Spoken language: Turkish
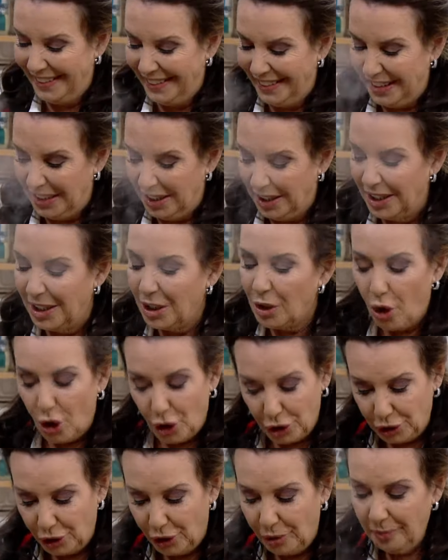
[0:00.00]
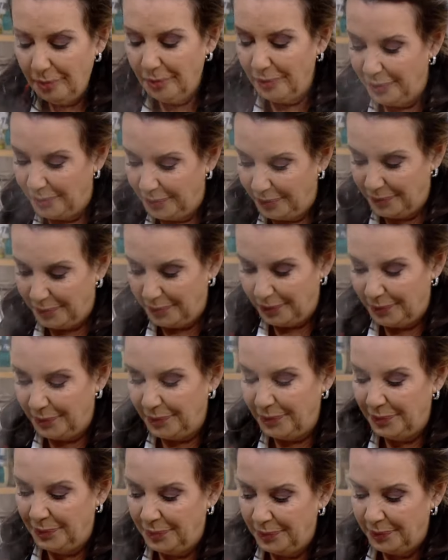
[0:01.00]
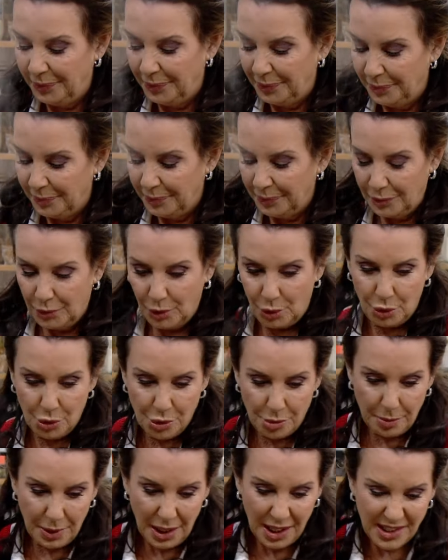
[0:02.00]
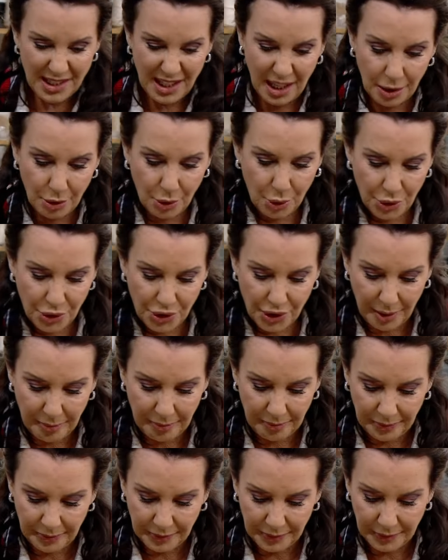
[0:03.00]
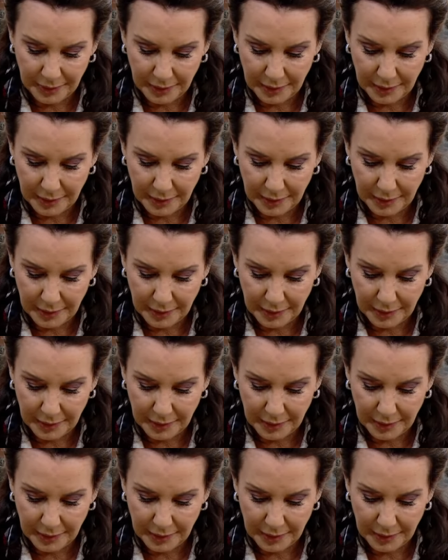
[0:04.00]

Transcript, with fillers: koydunuz. Koydum. Olağanüstü. Şimdi bunu kaynamaya biraz bırakacağız biraz.